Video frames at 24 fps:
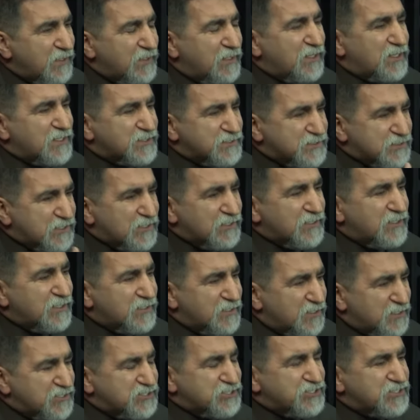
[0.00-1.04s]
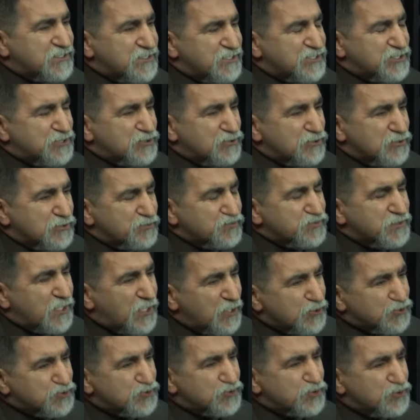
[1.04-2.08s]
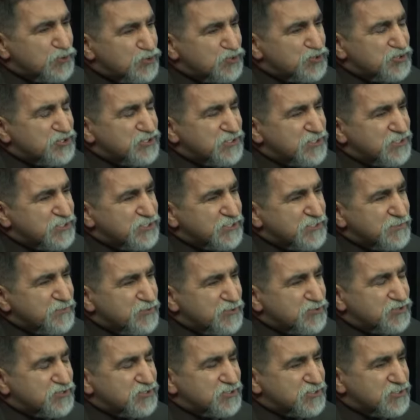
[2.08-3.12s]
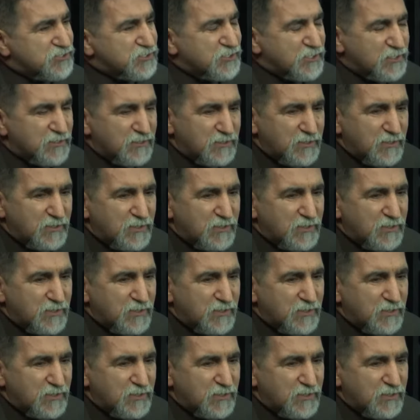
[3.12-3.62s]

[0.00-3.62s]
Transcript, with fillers: hastalarla haşır neşir olup daha sonra da yurt dışına çıkıp yurt dışında